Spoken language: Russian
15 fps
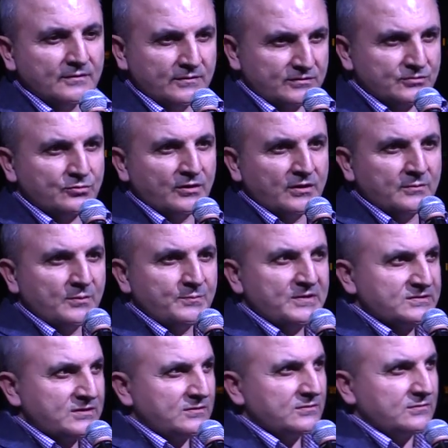Стоило бы
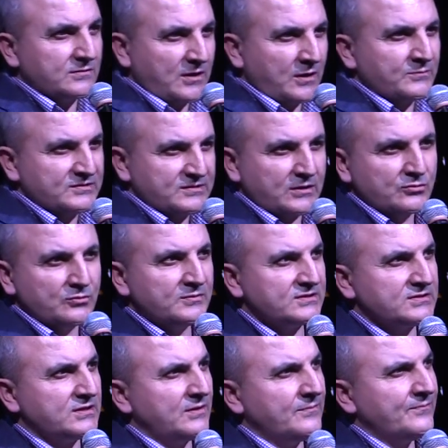как бы
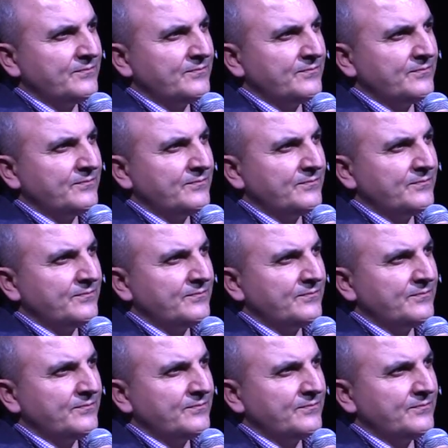задуматься.